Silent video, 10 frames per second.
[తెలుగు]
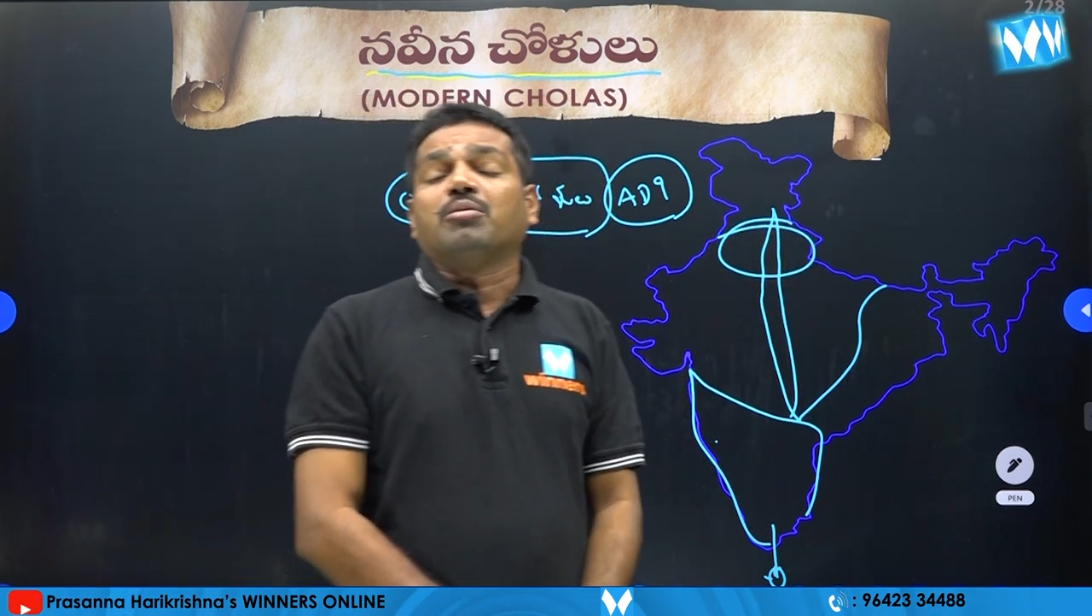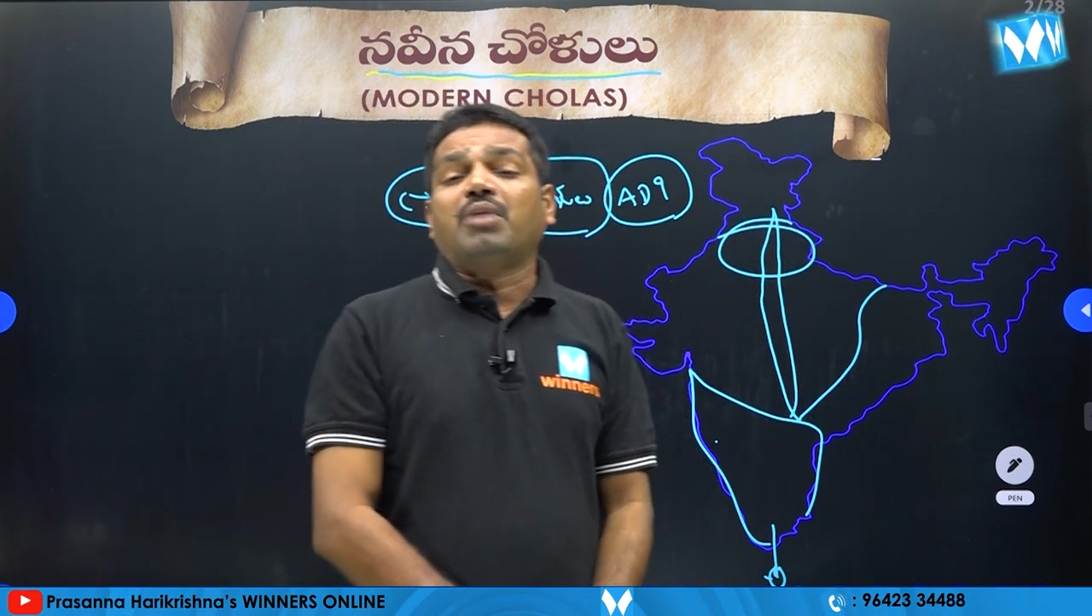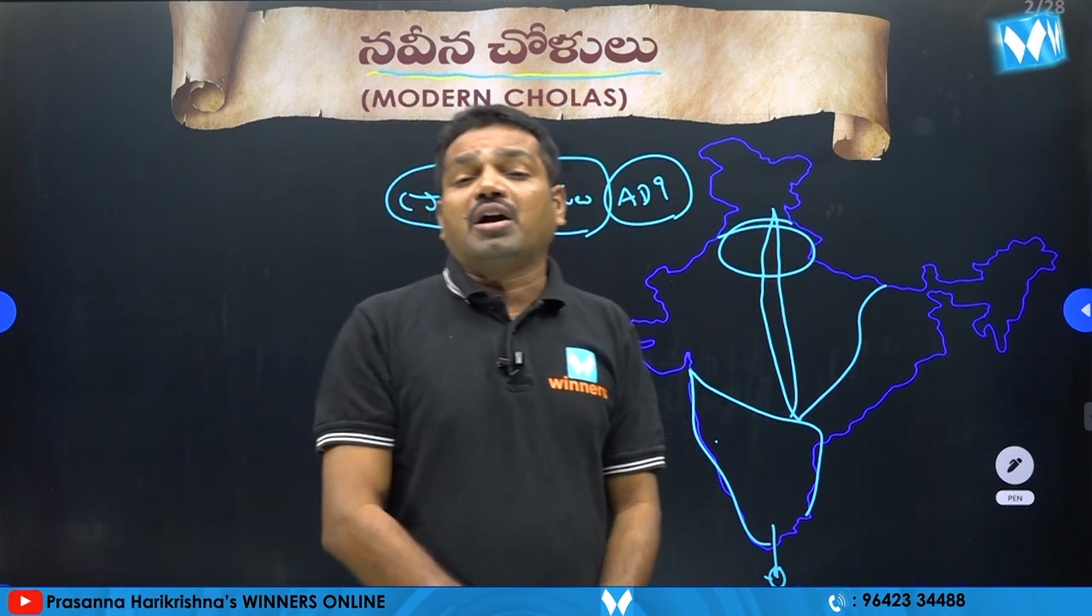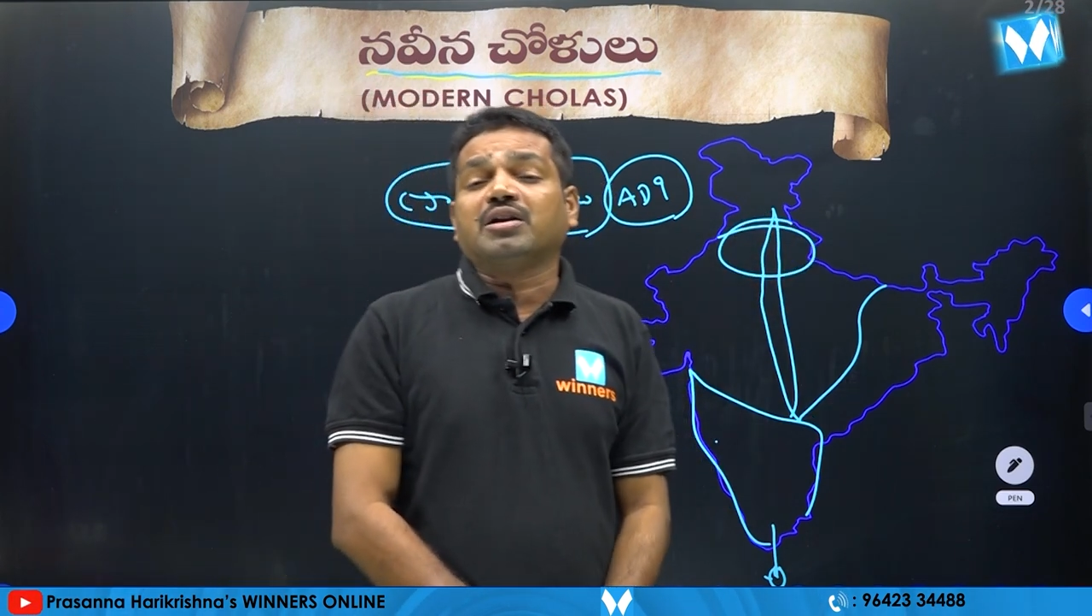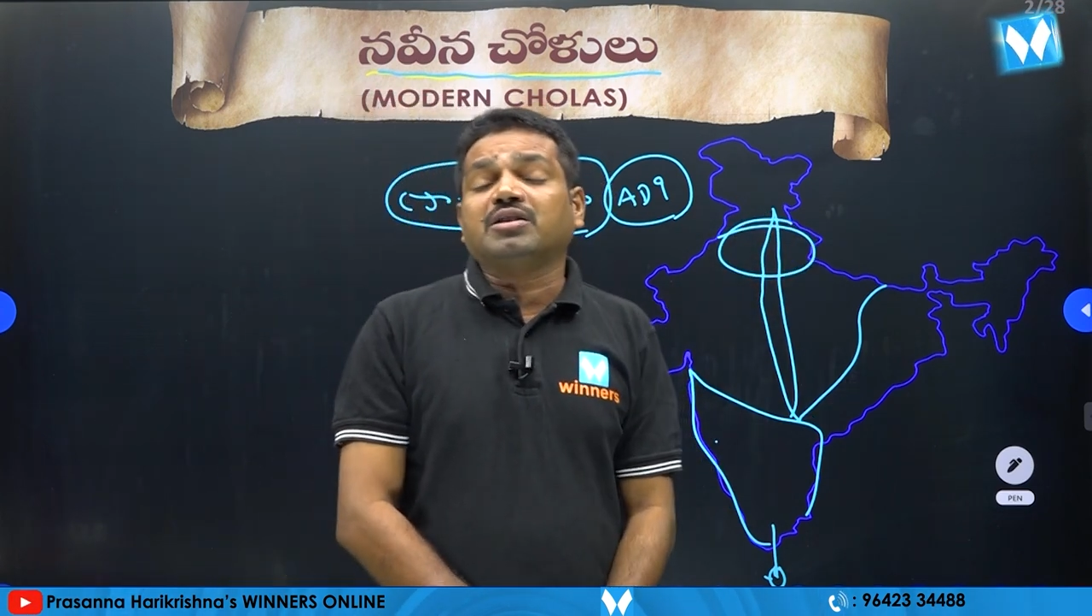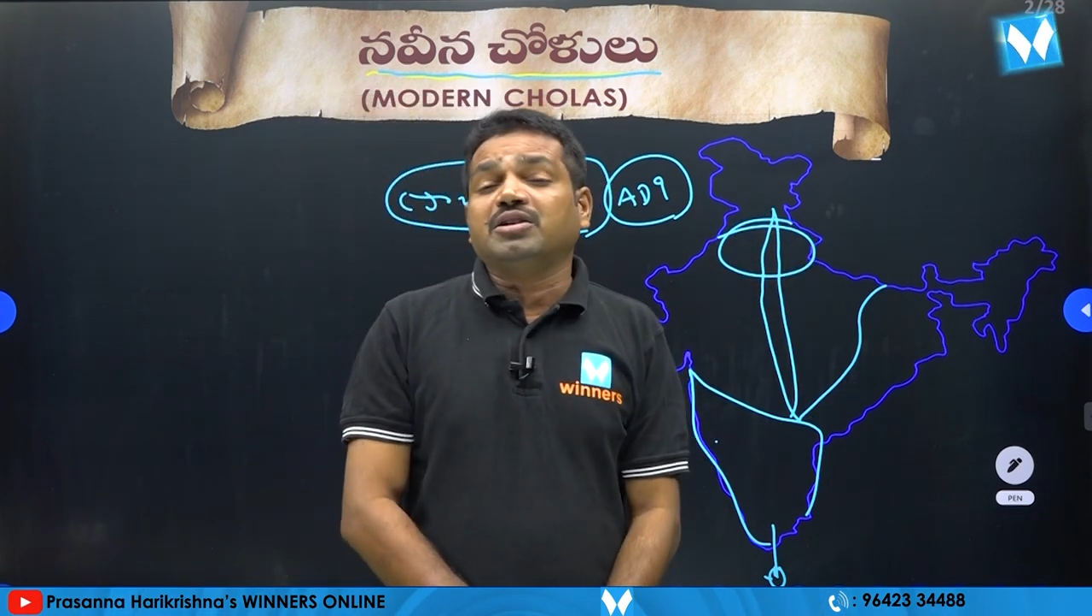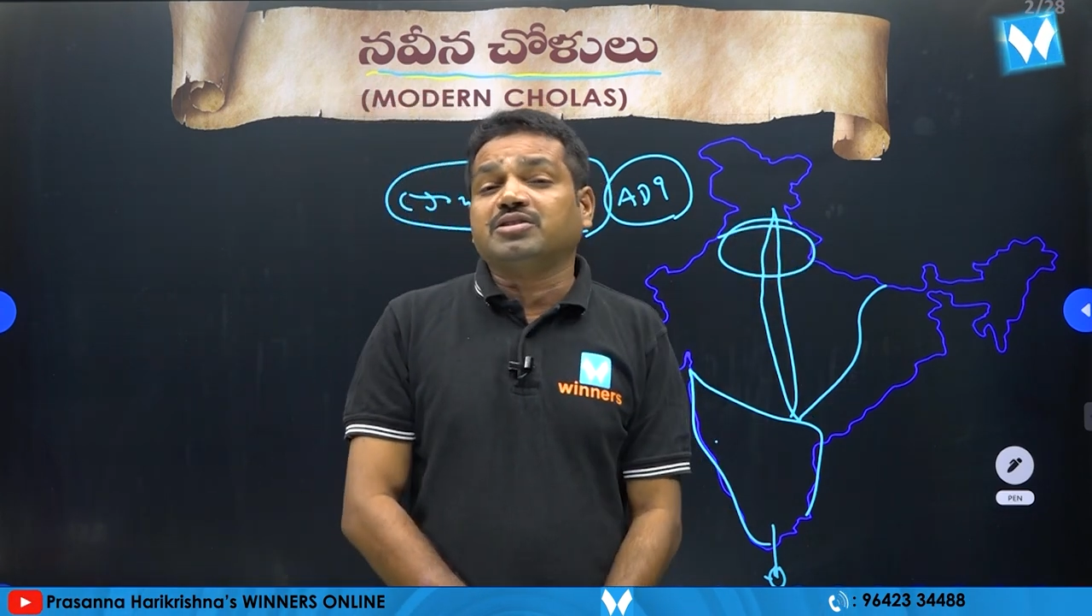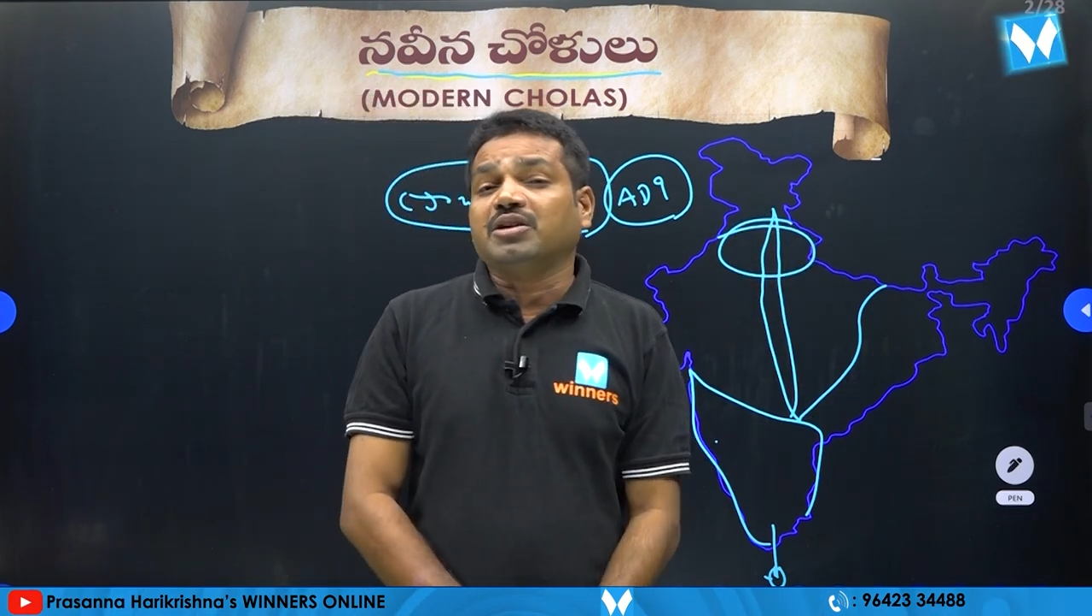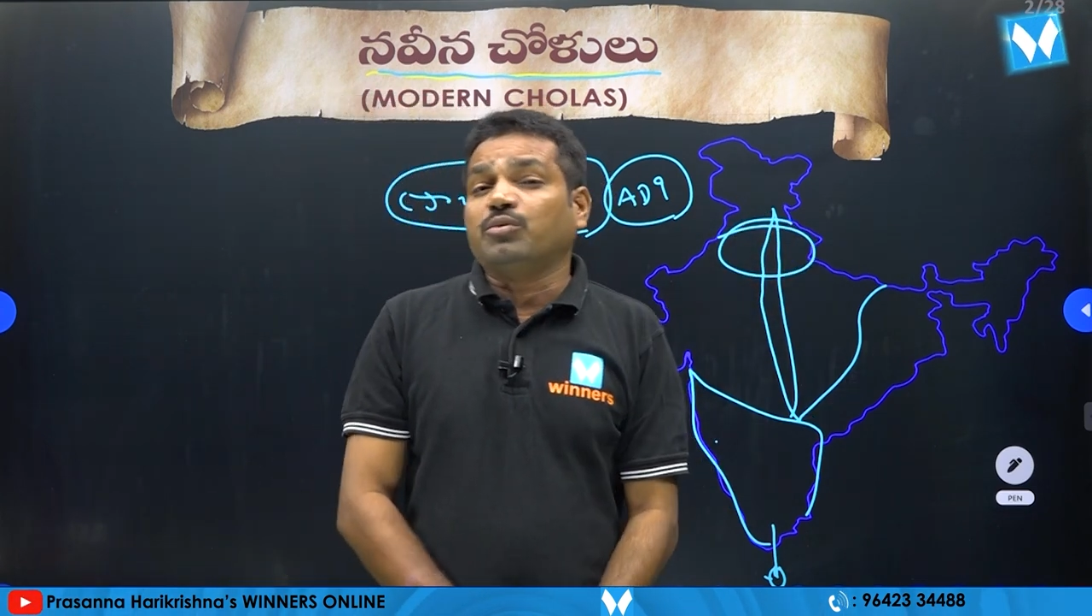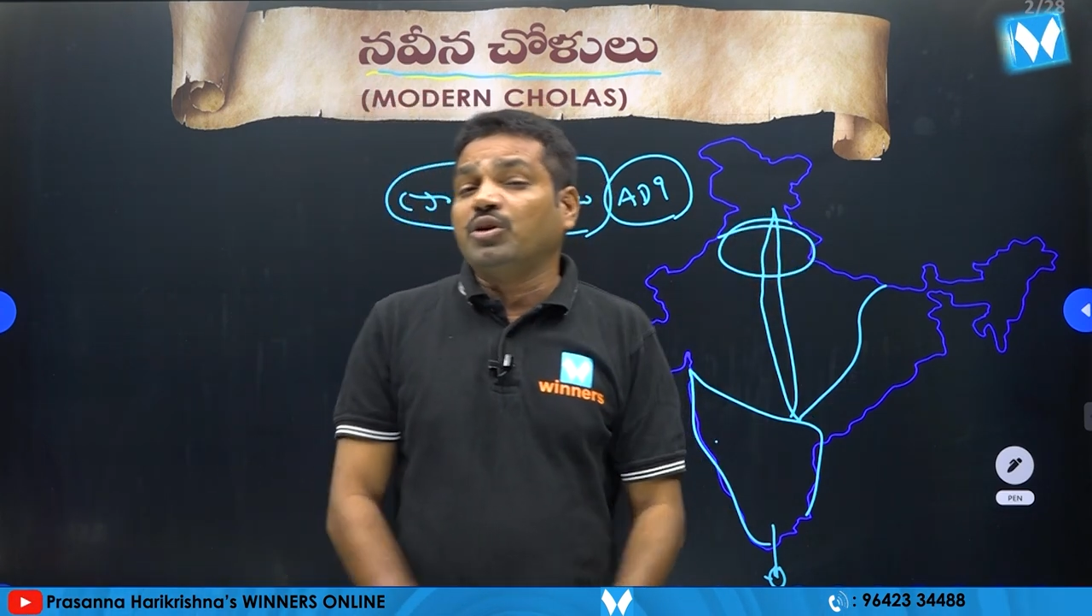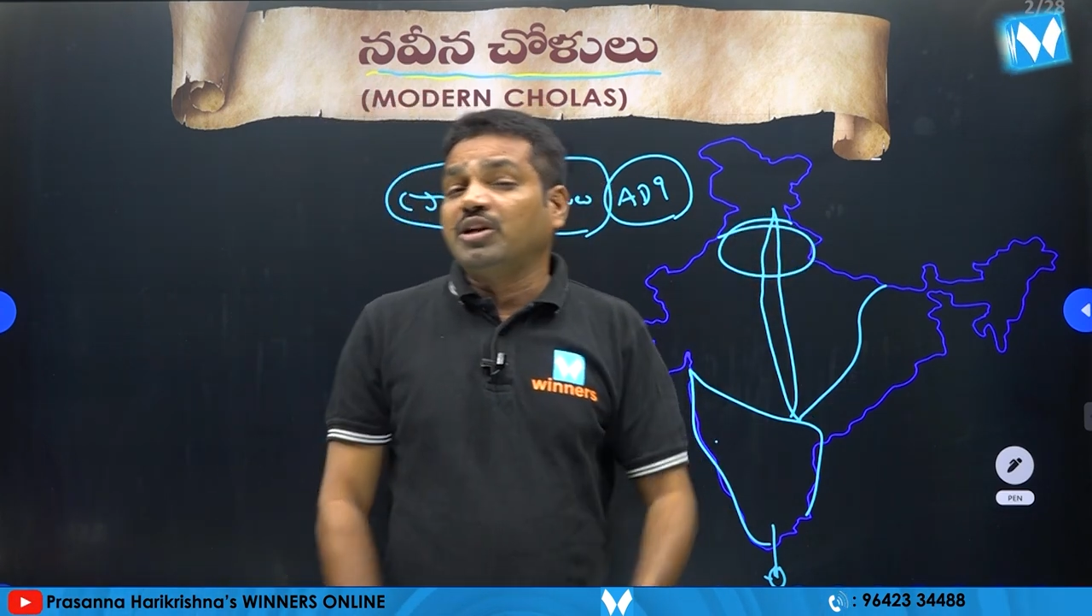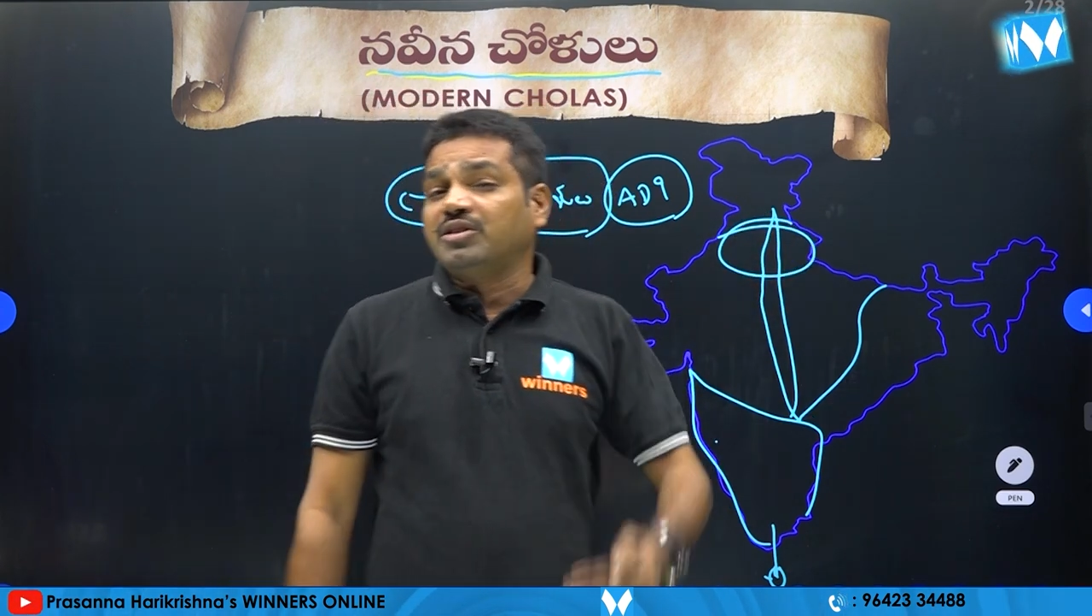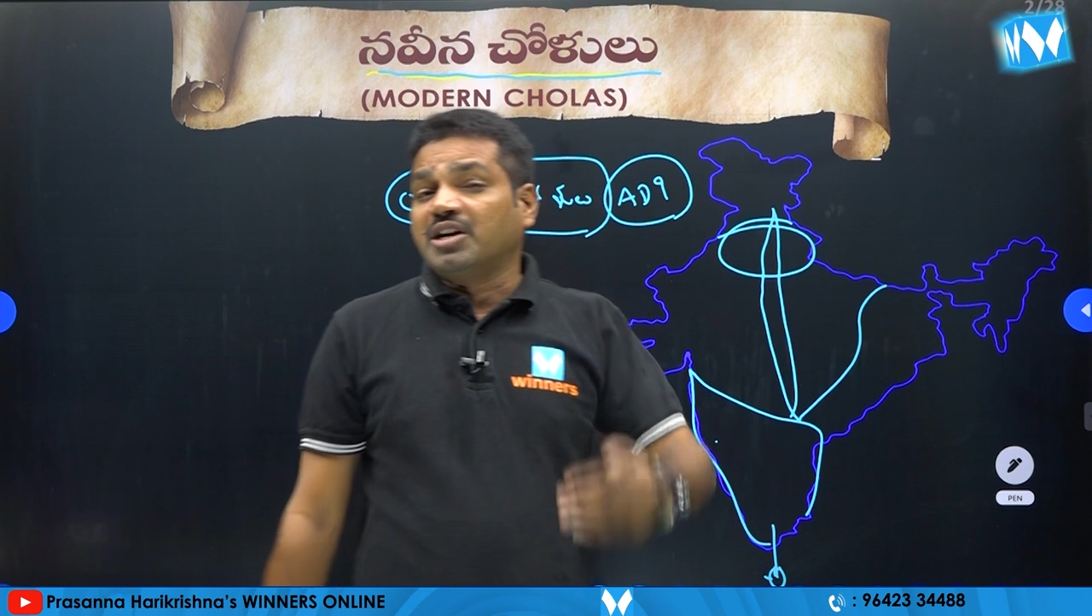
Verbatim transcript: భారతదేశ ఓన్లీ